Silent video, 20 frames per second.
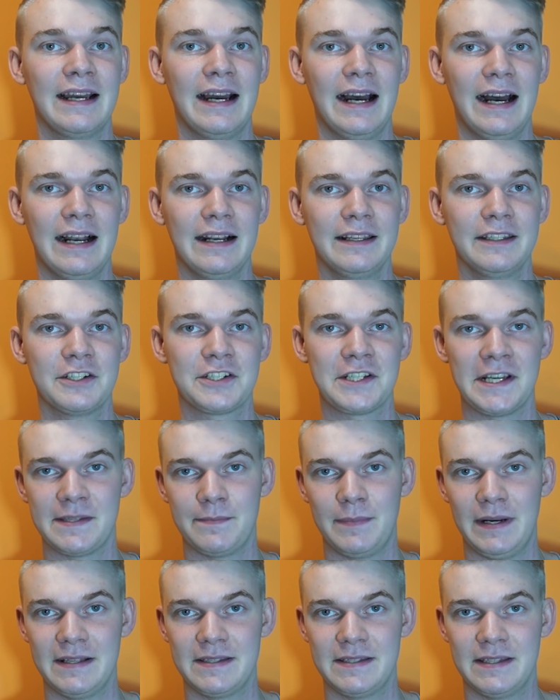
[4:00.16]
realny
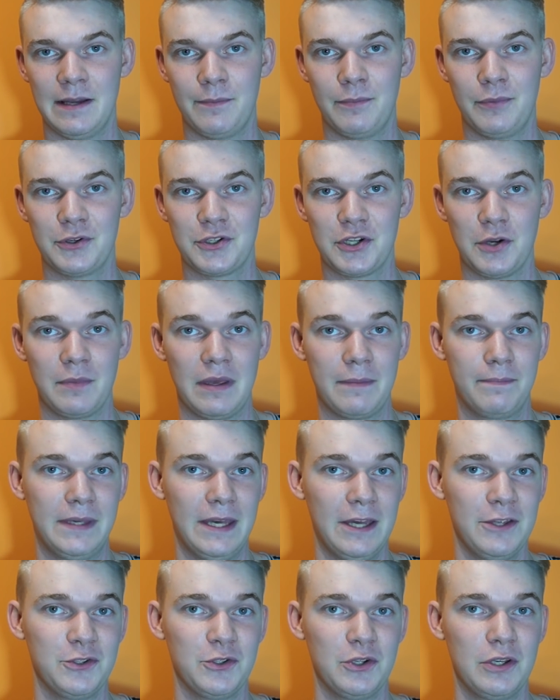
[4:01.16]
czas pracy na poziomie
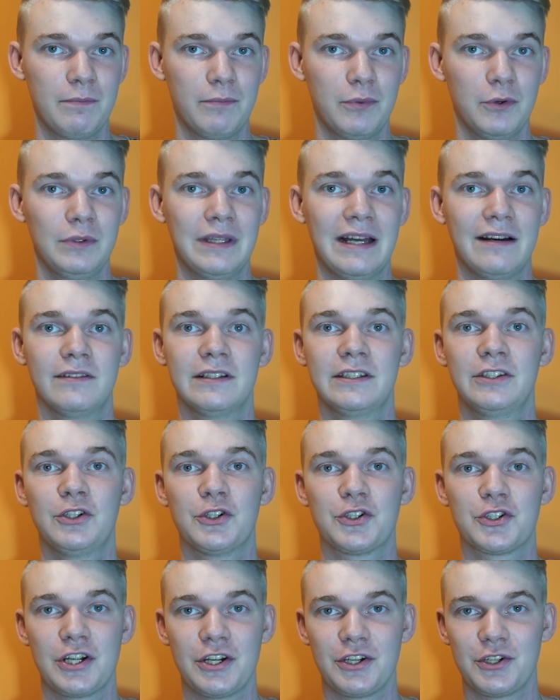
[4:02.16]
5,5 nawet
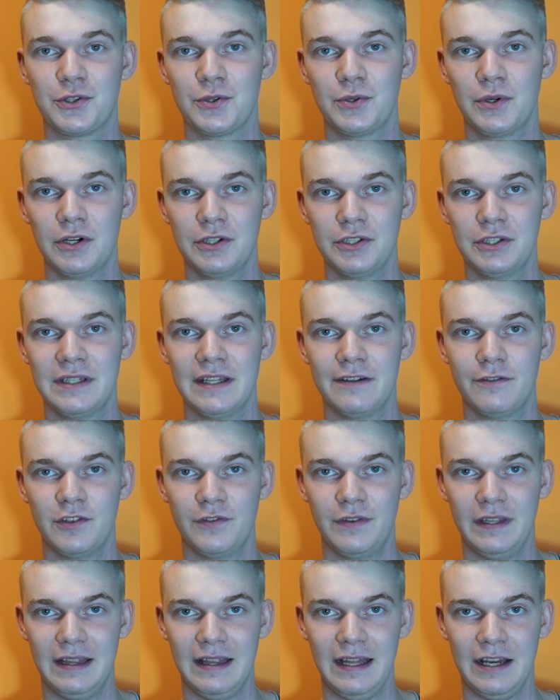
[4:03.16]
do 6 godzin na
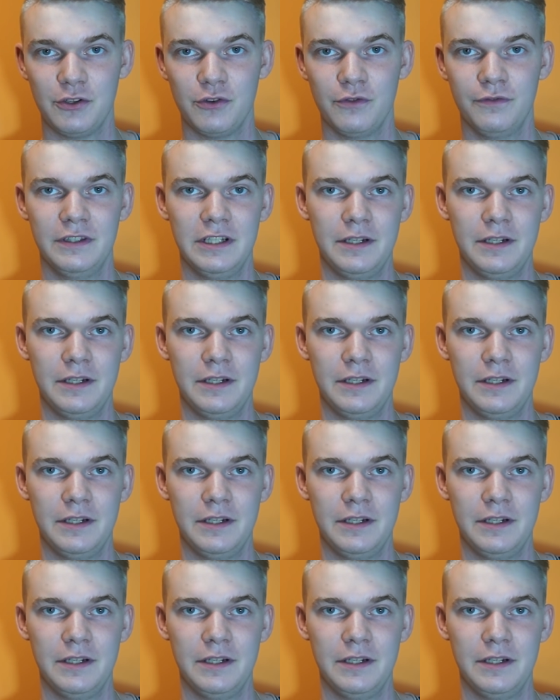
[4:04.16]
wyświetlaczu w